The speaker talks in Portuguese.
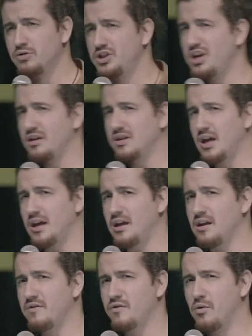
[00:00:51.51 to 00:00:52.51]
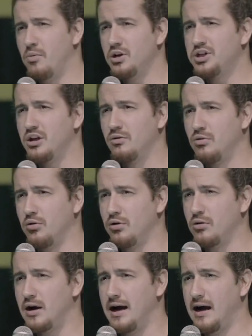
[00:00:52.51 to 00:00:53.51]
perto do Tietê e ficou maior cheiro
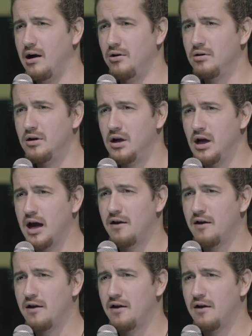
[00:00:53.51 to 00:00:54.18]
ruim no carro?